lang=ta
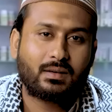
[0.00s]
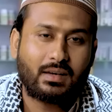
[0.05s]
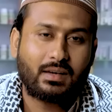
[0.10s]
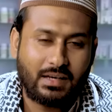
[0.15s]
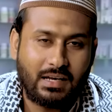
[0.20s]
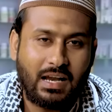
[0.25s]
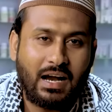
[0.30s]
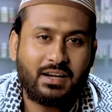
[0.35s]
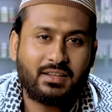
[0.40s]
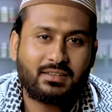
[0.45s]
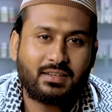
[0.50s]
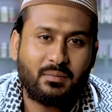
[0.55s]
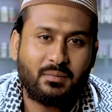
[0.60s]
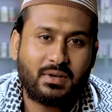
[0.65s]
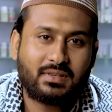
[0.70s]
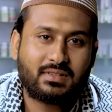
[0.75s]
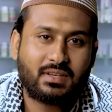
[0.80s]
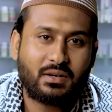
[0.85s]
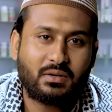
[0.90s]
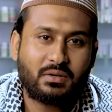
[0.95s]
இந்த மாதிரி
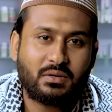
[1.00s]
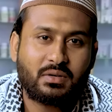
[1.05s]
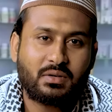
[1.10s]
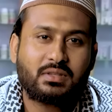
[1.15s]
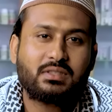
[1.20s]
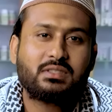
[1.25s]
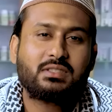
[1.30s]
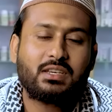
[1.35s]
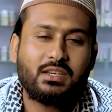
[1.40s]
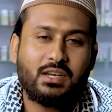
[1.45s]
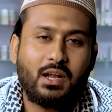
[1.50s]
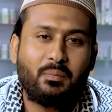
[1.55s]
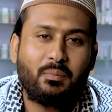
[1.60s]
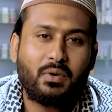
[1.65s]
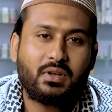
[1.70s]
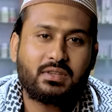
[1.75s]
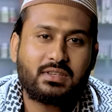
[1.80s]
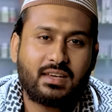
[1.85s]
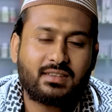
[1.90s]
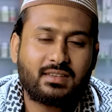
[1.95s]
ப்ராப்ளம்ஸ்
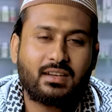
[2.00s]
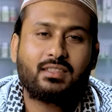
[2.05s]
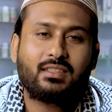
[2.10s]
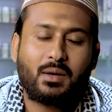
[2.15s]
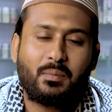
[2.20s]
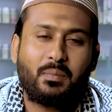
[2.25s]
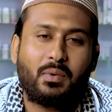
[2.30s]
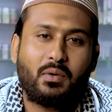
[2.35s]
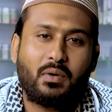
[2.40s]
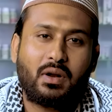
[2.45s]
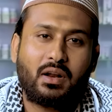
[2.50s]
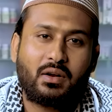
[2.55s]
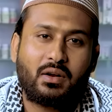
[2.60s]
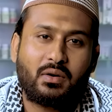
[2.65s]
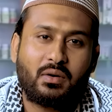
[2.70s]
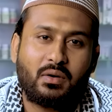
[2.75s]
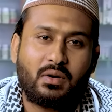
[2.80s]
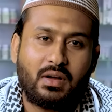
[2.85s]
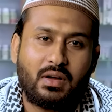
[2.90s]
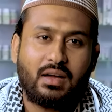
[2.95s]
அறியாத வயசுல செஞ்ச
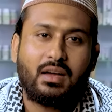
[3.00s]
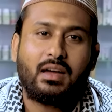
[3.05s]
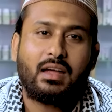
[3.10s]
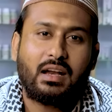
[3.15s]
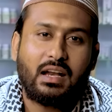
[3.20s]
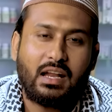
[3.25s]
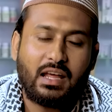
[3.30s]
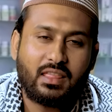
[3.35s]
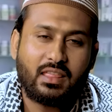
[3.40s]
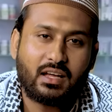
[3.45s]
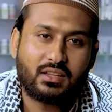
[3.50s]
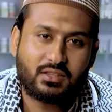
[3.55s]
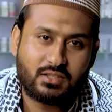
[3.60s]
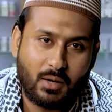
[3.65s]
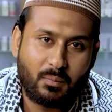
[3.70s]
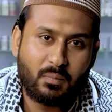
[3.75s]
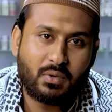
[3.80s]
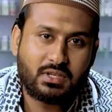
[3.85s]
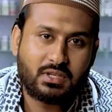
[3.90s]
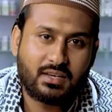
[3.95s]
தவறா இருக்கலாம் உடம்பு
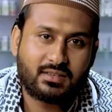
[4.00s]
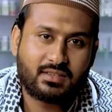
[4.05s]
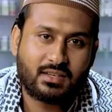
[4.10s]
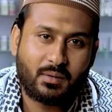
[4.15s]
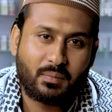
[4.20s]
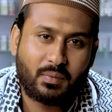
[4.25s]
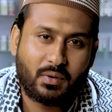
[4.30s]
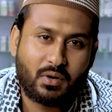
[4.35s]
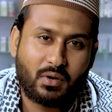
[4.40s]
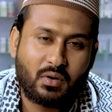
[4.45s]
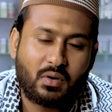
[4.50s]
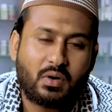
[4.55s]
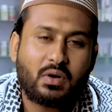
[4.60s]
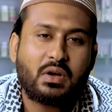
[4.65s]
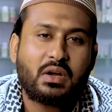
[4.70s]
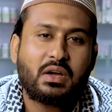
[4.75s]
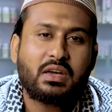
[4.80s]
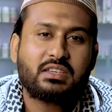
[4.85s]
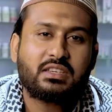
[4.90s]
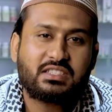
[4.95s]
சரியில்லாம
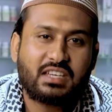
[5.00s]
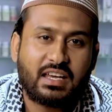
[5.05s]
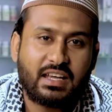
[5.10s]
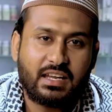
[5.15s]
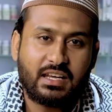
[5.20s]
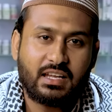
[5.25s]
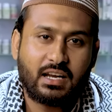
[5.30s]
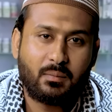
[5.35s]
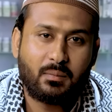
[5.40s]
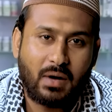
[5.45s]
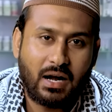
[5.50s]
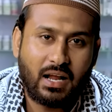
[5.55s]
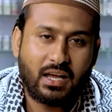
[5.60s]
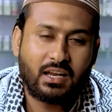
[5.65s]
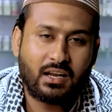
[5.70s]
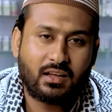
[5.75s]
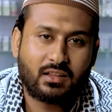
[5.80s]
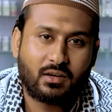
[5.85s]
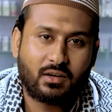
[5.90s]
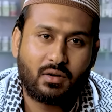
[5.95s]
போயிருந்திருக்கலாம் உடம்பு
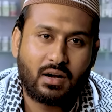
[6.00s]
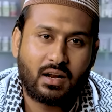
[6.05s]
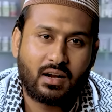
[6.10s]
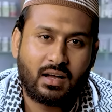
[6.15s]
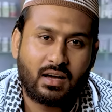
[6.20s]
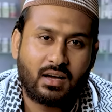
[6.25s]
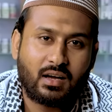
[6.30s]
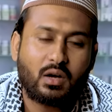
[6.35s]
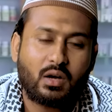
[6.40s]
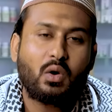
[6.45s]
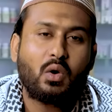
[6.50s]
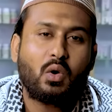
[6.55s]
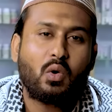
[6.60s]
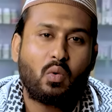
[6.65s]
பலவீனமா இருந்திருக்கலாம்